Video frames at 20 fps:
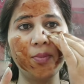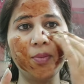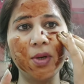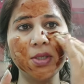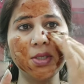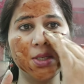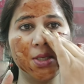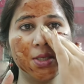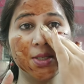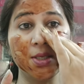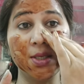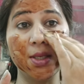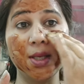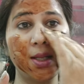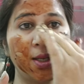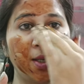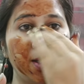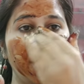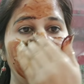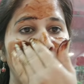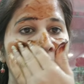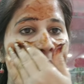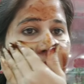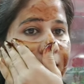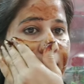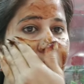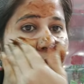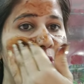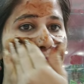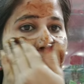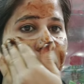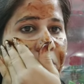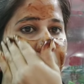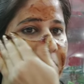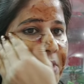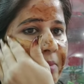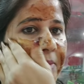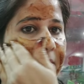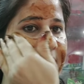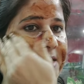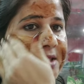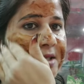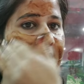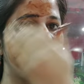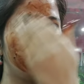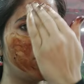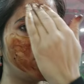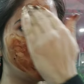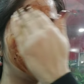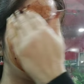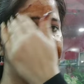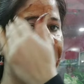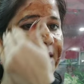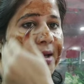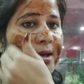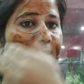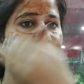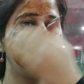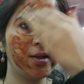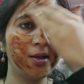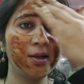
बस इससे ज़्यादा नहीं करना है दो मिनट में हमारा स्क्रब हो जाता है